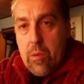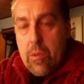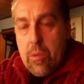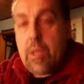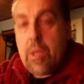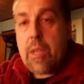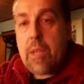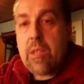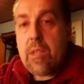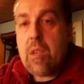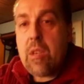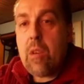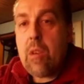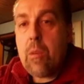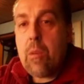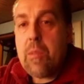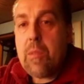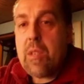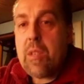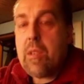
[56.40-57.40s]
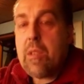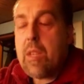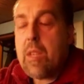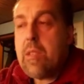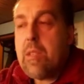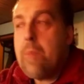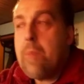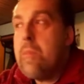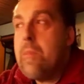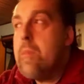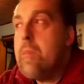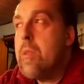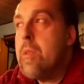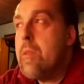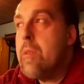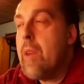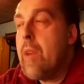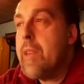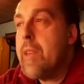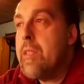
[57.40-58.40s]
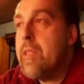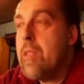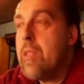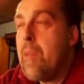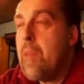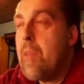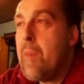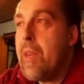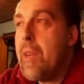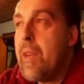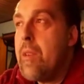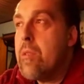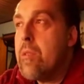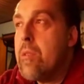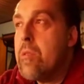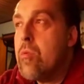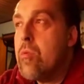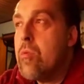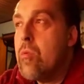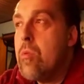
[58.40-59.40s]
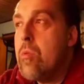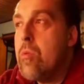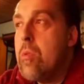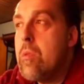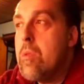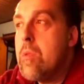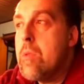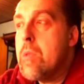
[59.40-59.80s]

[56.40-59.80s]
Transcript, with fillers: Ja, das Jahr kommt jetzt langsam, neigt sich dem Ende zu.